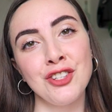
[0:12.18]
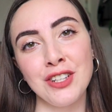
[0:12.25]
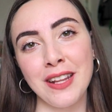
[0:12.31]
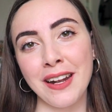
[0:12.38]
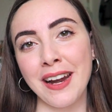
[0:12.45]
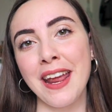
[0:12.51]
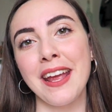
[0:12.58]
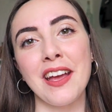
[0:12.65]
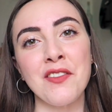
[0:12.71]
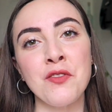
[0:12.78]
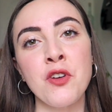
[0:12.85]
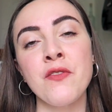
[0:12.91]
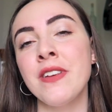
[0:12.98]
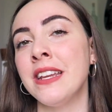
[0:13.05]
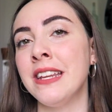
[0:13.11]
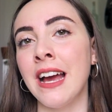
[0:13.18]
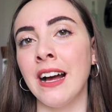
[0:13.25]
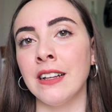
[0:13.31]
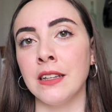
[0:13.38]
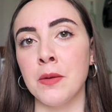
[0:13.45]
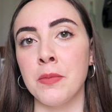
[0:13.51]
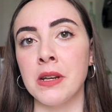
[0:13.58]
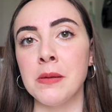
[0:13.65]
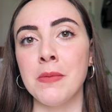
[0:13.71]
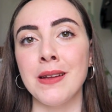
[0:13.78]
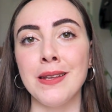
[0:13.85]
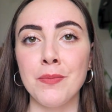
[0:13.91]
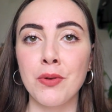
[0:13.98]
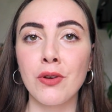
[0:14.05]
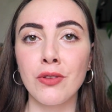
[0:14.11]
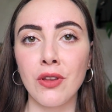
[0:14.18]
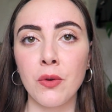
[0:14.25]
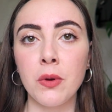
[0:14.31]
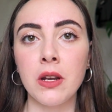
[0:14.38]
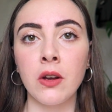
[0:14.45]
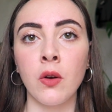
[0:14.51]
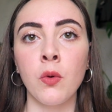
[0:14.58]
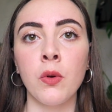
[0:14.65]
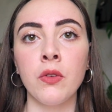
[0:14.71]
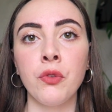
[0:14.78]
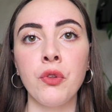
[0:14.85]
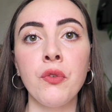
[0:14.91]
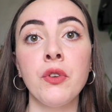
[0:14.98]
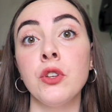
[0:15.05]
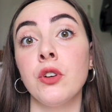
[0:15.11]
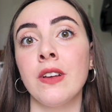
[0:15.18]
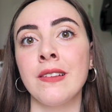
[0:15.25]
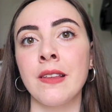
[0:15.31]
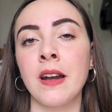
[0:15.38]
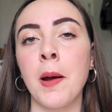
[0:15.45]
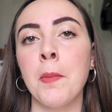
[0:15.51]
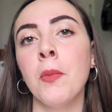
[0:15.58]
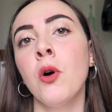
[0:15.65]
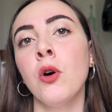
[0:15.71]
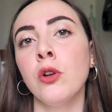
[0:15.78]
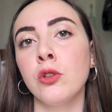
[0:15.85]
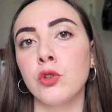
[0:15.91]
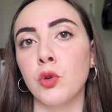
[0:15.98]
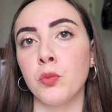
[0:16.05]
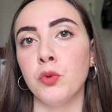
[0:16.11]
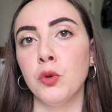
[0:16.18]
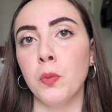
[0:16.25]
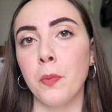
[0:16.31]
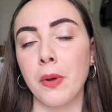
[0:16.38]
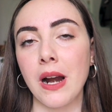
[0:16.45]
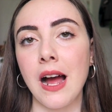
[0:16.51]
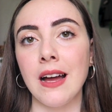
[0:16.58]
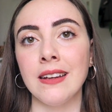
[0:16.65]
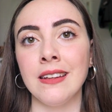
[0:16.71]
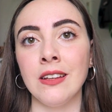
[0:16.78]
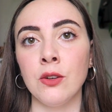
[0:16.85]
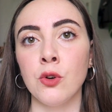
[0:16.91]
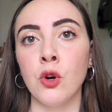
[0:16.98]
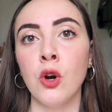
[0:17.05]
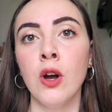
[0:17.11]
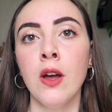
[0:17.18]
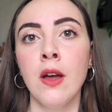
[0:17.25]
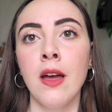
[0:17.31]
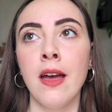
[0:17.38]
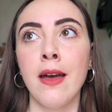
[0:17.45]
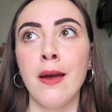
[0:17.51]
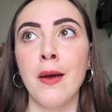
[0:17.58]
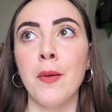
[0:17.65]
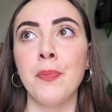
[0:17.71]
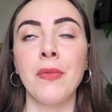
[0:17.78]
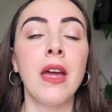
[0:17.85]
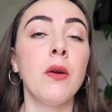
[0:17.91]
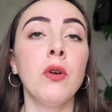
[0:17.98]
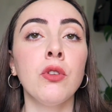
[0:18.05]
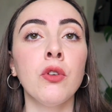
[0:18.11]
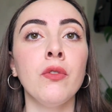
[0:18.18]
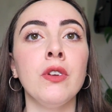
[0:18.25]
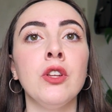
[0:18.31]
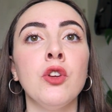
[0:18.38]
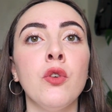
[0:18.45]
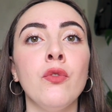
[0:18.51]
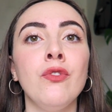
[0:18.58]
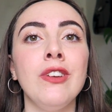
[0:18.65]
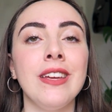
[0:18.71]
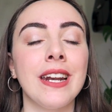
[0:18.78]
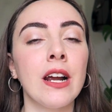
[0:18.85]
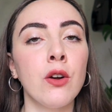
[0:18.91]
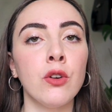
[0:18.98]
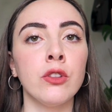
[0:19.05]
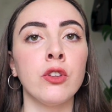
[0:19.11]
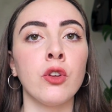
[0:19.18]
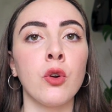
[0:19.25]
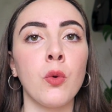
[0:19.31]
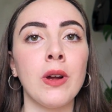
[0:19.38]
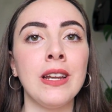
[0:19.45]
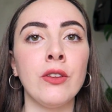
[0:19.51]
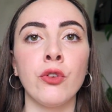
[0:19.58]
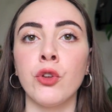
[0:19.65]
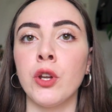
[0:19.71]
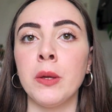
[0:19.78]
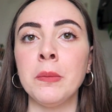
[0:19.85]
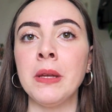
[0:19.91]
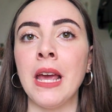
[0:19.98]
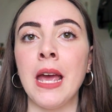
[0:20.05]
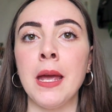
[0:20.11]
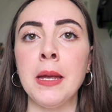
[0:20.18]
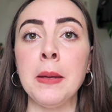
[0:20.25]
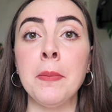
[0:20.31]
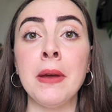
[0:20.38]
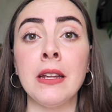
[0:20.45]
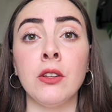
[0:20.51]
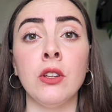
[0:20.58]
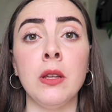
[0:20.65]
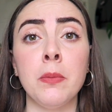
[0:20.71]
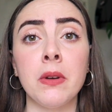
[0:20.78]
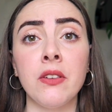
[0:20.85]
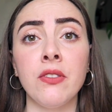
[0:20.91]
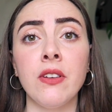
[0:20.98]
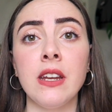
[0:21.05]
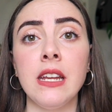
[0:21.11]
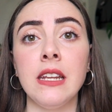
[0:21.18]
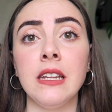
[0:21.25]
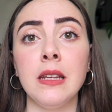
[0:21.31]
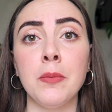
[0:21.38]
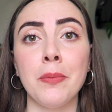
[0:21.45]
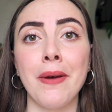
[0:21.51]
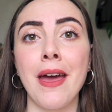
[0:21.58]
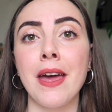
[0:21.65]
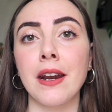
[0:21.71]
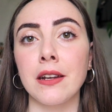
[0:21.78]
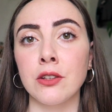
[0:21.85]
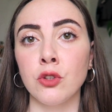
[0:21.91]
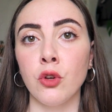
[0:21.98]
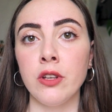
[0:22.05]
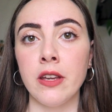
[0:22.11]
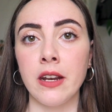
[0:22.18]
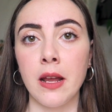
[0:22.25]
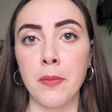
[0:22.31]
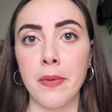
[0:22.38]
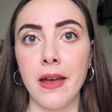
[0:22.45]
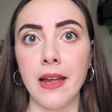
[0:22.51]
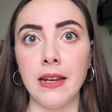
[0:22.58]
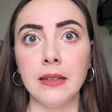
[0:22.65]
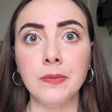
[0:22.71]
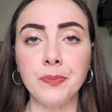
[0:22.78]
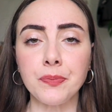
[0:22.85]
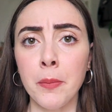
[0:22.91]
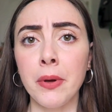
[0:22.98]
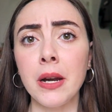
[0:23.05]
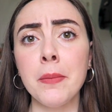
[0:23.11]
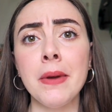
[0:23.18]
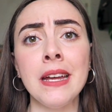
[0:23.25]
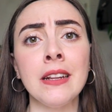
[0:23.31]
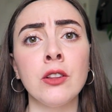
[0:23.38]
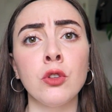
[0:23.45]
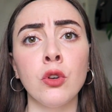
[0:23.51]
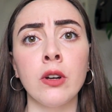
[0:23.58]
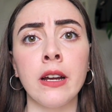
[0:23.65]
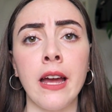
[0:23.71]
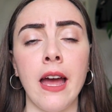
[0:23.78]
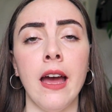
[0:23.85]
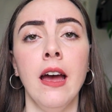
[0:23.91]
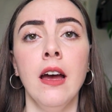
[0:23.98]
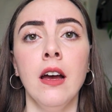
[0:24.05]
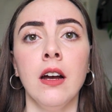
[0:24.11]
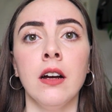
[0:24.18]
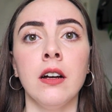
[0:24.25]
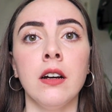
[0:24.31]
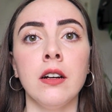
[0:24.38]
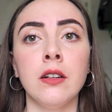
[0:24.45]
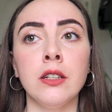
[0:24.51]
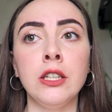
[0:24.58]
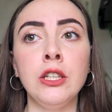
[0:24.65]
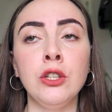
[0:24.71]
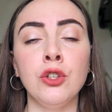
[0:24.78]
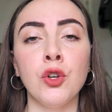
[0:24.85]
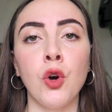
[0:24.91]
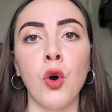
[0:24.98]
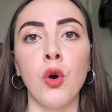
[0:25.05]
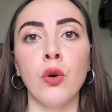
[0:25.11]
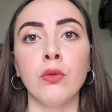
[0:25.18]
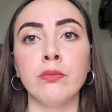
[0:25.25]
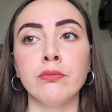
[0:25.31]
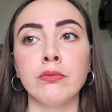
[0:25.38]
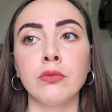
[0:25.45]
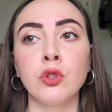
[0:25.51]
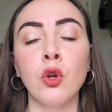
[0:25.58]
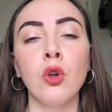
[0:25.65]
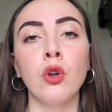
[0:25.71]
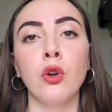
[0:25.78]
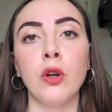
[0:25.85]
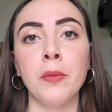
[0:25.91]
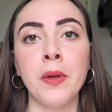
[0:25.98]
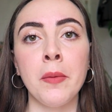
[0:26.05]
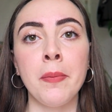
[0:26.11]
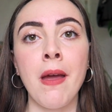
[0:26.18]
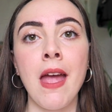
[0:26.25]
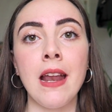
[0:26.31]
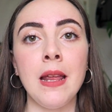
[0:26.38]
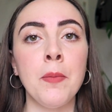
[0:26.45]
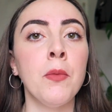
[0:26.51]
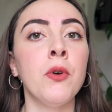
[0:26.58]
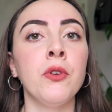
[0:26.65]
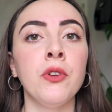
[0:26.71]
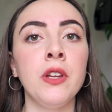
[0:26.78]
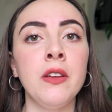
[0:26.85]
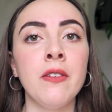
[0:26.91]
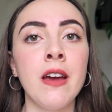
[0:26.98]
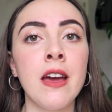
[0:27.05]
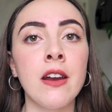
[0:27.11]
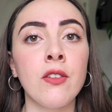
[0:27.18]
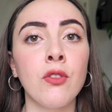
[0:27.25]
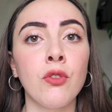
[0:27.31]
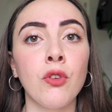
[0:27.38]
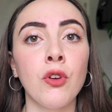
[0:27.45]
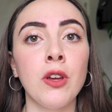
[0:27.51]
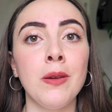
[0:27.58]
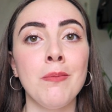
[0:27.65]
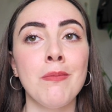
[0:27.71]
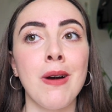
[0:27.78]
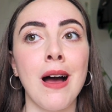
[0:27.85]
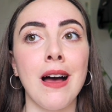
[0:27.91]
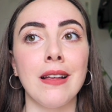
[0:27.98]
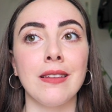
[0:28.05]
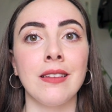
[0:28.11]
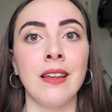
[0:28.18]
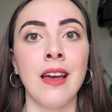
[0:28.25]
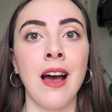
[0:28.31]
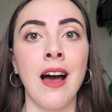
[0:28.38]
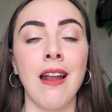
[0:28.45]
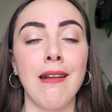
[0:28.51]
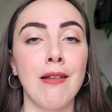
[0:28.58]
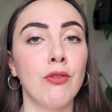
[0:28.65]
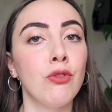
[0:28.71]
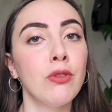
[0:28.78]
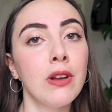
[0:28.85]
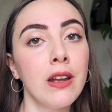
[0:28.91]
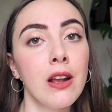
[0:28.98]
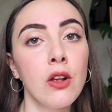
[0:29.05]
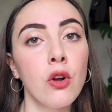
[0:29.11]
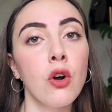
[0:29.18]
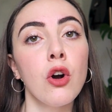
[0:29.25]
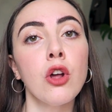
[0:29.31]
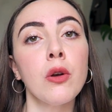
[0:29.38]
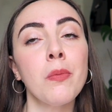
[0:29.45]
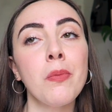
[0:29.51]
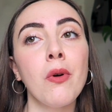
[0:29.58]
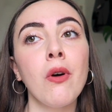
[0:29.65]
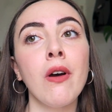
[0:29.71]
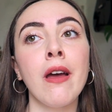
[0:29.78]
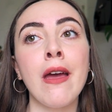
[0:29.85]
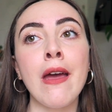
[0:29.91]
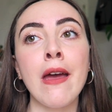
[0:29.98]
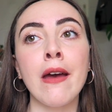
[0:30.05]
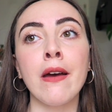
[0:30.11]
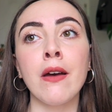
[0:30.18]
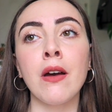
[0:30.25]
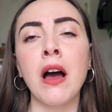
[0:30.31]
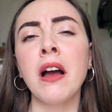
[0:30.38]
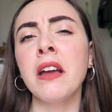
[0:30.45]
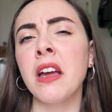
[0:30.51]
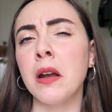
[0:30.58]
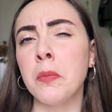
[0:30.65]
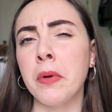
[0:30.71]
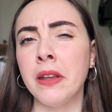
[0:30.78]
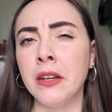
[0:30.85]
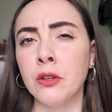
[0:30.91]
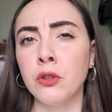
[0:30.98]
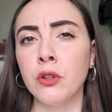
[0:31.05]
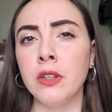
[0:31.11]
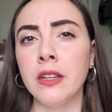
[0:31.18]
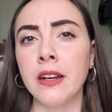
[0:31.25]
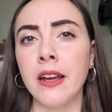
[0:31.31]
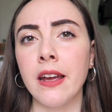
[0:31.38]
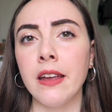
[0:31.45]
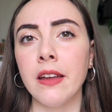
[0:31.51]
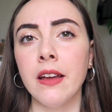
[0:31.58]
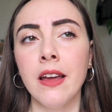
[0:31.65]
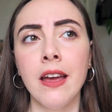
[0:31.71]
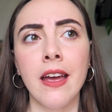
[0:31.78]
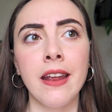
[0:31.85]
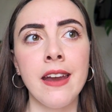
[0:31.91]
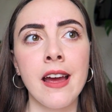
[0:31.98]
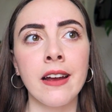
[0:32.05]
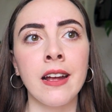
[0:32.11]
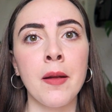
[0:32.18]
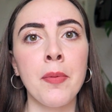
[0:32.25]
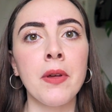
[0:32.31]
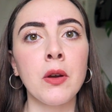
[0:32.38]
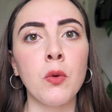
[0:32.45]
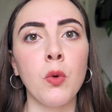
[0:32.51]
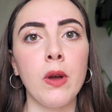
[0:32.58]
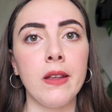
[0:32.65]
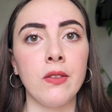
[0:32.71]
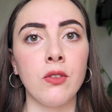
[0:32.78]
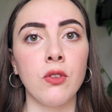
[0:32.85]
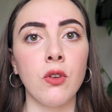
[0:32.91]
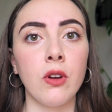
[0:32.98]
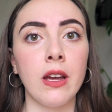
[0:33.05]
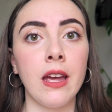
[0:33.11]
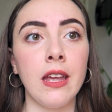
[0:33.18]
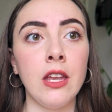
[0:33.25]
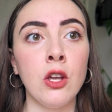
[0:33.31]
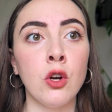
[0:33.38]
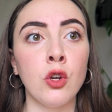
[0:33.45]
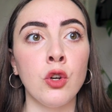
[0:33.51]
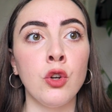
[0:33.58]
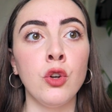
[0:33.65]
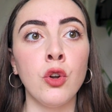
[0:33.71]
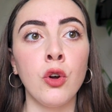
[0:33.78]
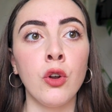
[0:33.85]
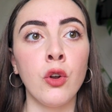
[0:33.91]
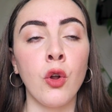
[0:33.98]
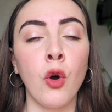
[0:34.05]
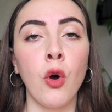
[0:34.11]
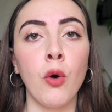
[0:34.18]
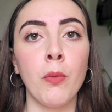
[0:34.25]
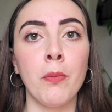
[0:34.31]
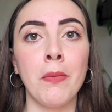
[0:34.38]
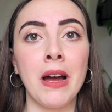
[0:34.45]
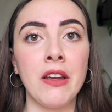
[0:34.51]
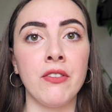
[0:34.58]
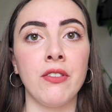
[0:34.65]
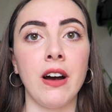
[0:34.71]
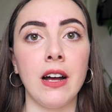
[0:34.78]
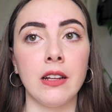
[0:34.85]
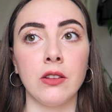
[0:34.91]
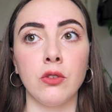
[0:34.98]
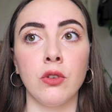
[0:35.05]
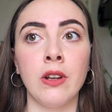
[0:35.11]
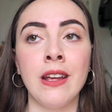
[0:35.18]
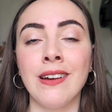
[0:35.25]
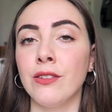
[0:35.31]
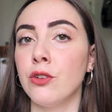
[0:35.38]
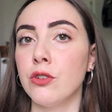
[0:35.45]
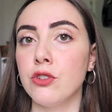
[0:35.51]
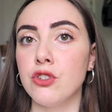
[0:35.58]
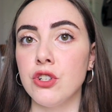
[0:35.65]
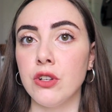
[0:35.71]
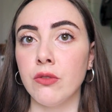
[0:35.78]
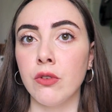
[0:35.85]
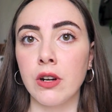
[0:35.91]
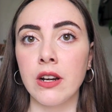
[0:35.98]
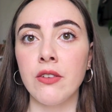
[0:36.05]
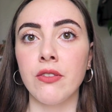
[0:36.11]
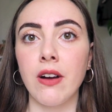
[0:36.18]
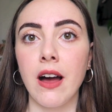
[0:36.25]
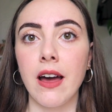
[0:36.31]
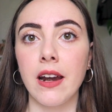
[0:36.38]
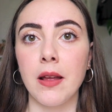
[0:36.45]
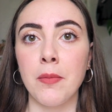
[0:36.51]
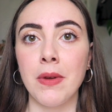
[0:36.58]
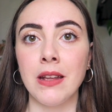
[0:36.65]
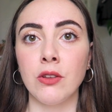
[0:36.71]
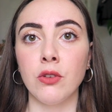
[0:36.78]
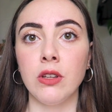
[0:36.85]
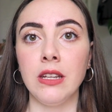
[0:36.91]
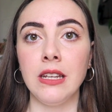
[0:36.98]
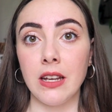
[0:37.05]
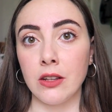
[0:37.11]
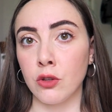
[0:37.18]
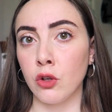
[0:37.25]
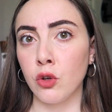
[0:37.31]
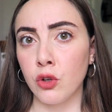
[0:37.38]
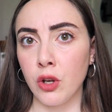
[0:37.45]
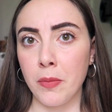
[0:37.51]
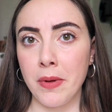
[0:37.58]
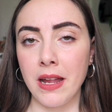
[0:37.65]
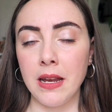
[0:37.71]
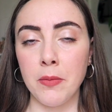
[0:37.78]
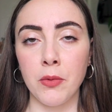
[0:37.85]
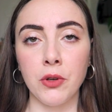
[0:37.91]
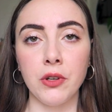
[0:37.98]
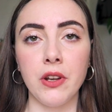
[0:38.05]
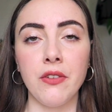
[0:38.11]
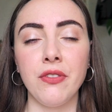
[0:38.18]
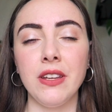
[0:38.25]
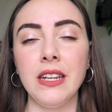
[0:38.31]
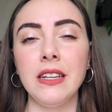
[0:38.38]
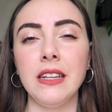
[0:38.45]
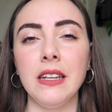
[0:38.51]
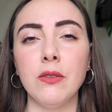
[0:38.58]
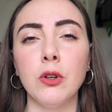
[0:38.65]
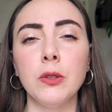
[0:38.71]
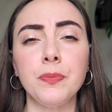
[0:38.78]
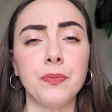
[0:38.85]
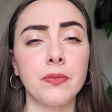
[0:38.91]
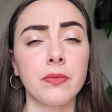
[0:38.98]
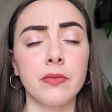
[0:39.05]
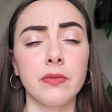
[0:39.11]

ci terrei che voi vediate prima di proseguire con questo video che sarà molto più pratico ehm, e in questo video vi racconterò quali sono i miei metodi preferiti per togliere i peli. Premetto che eh, io tolgo i miei peli in modo diverso in base alla zona del corpo e eh, anche al periodo direi ed è anche per questo che io non ho mai fatto né ad oggi vorrei fare metodi che tolgono i peli in modo definitivo